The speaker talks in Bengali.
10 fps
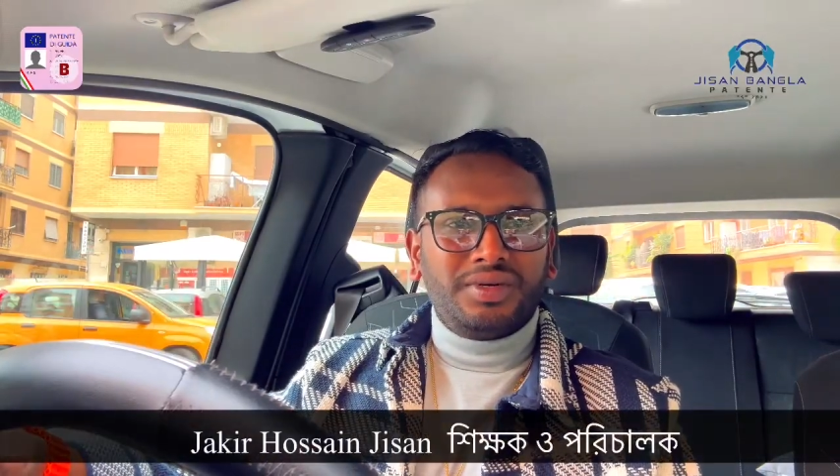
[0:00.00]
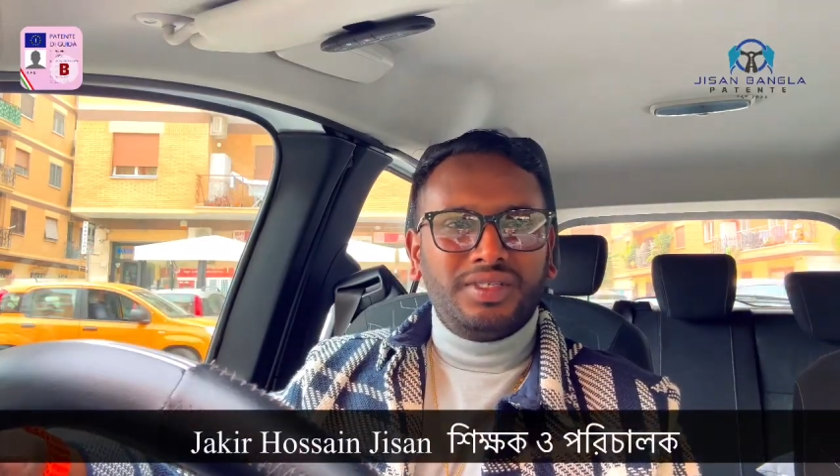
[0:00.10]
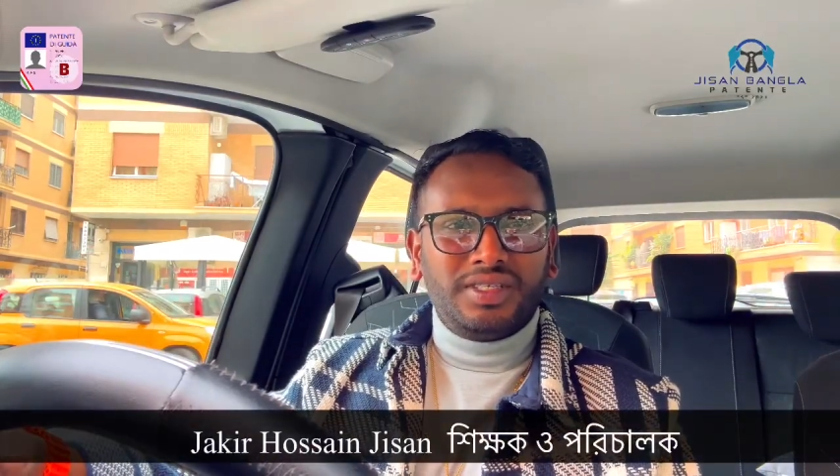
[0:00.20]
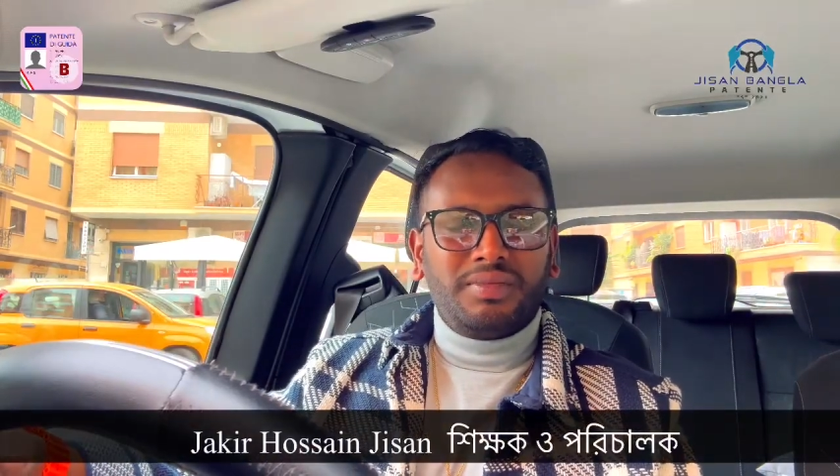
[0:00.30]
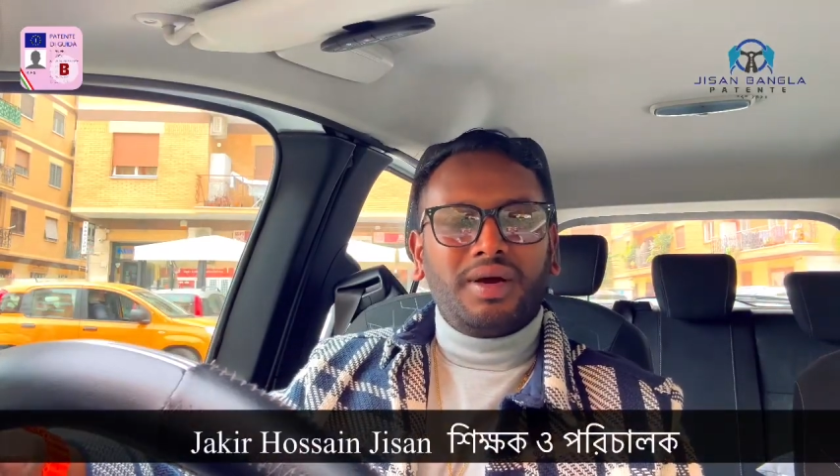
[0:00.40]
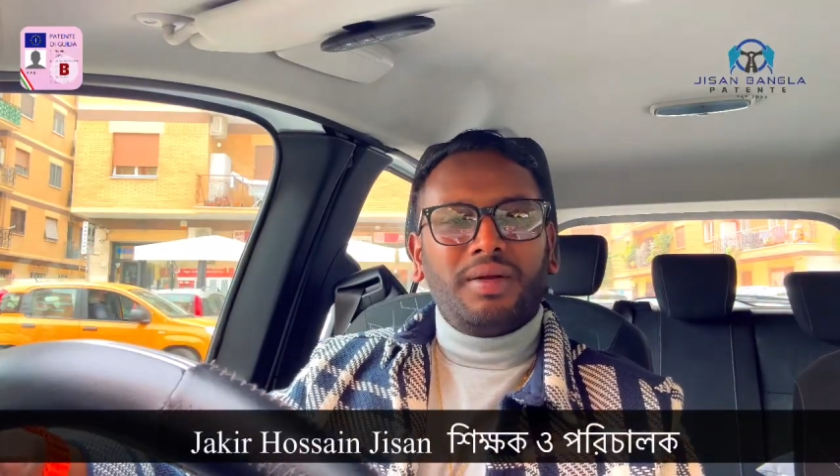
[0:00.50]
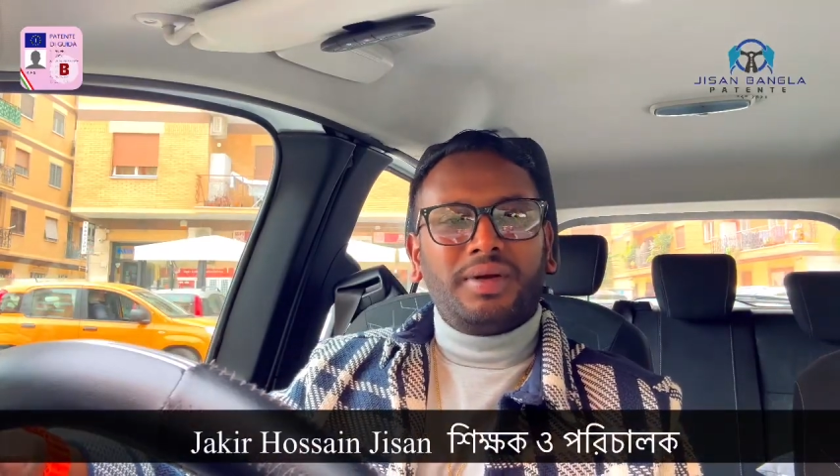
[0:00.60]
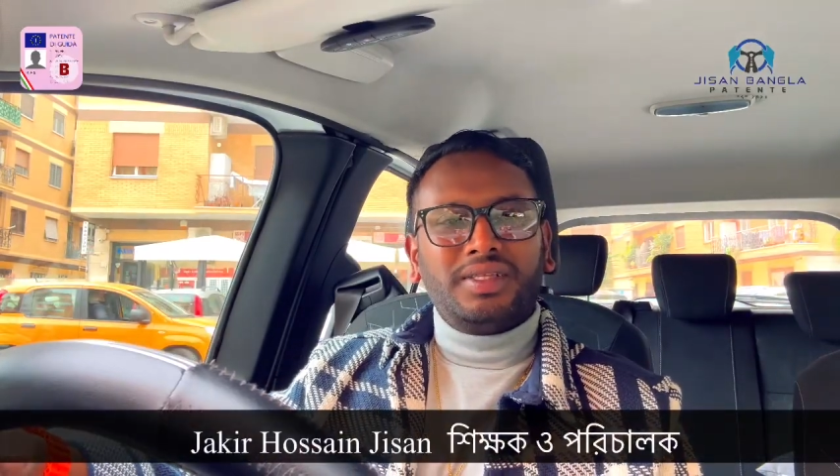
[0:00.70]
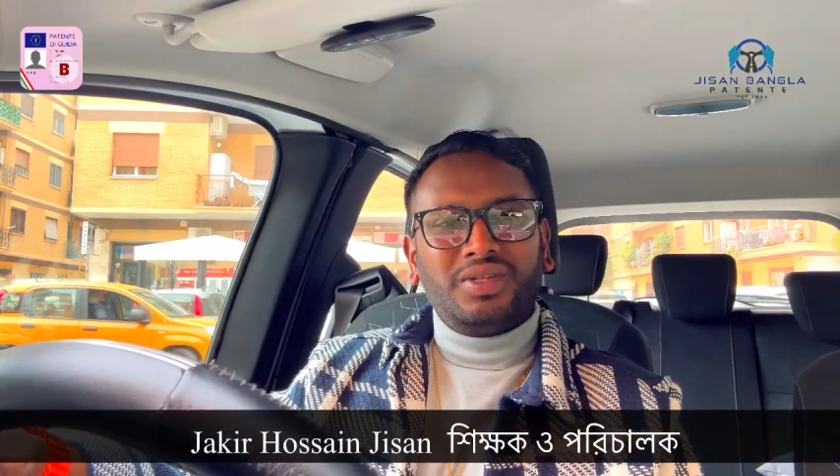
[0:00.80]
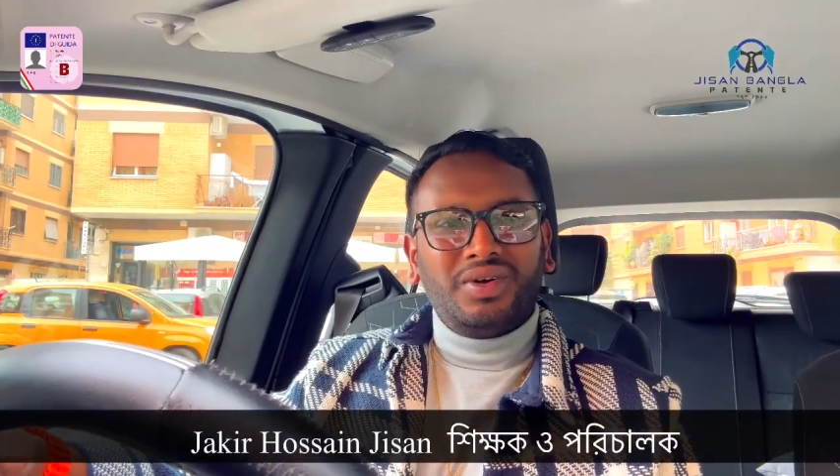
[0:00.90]
জিসান বাংলা
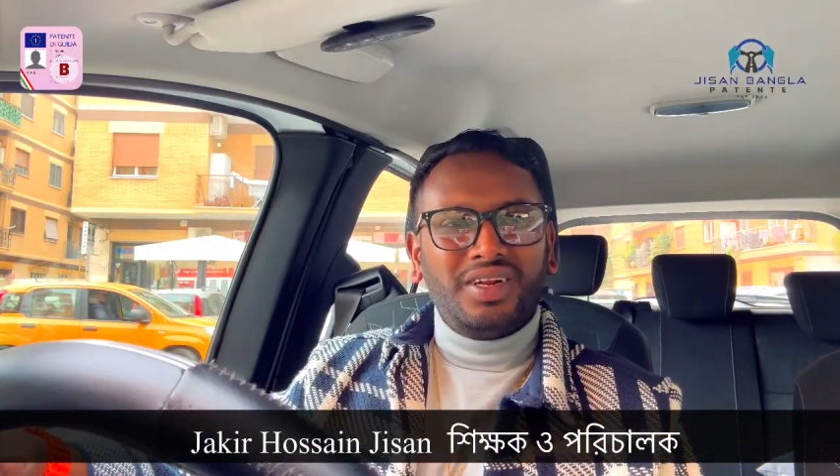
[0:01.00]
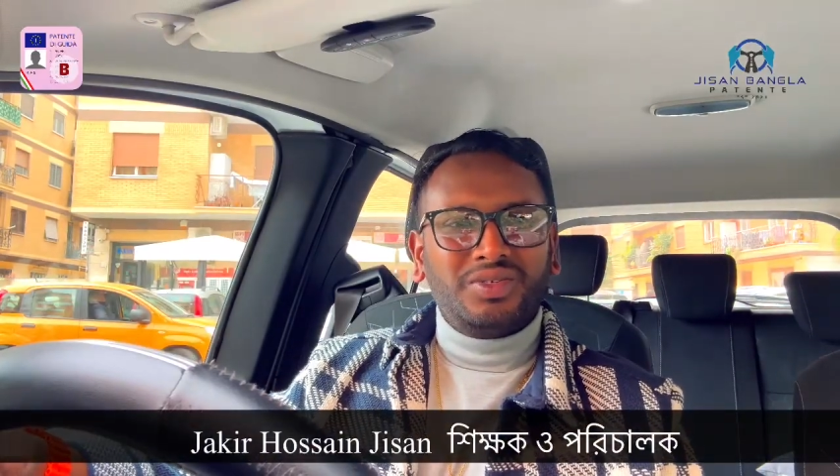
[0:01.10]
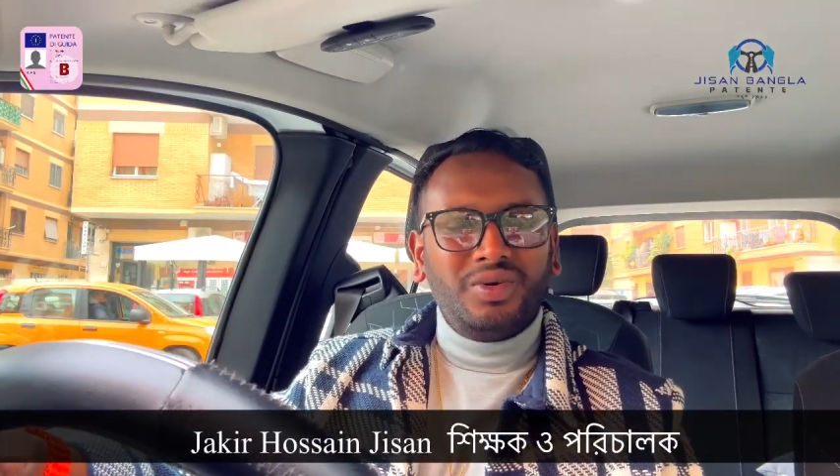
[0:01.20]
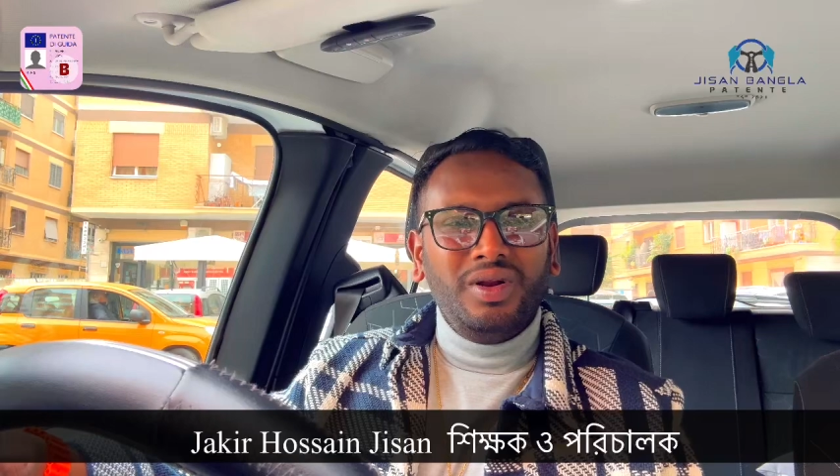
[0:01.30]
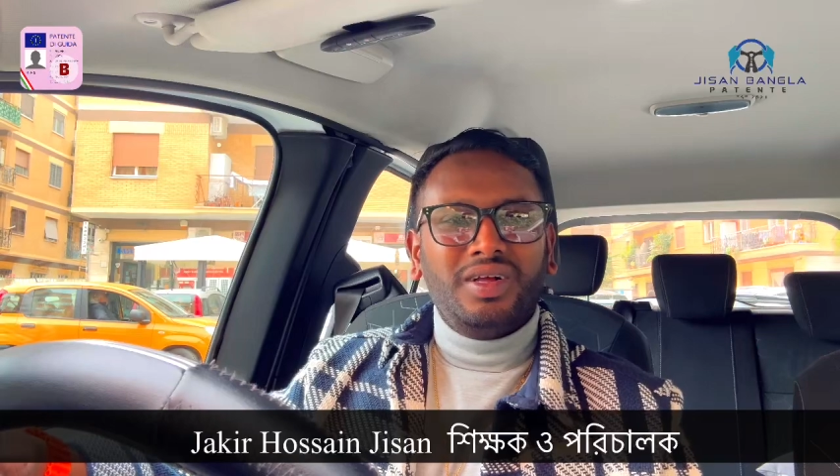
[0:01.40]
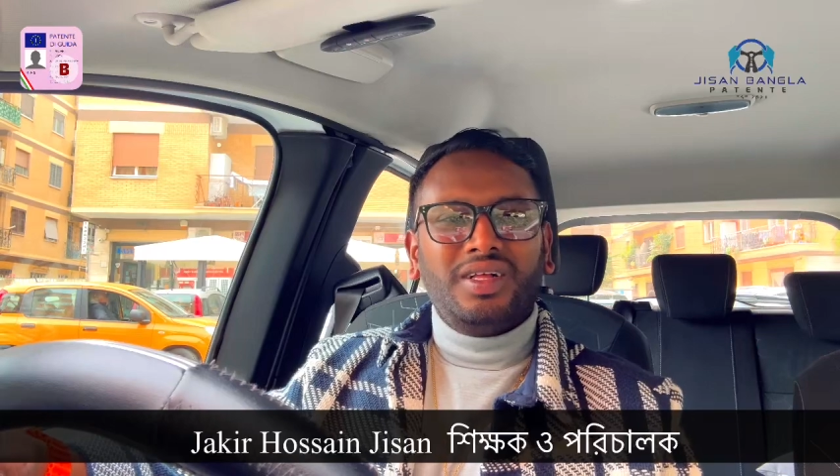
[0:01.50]
পাতিন্দ অনলাইন স্কুল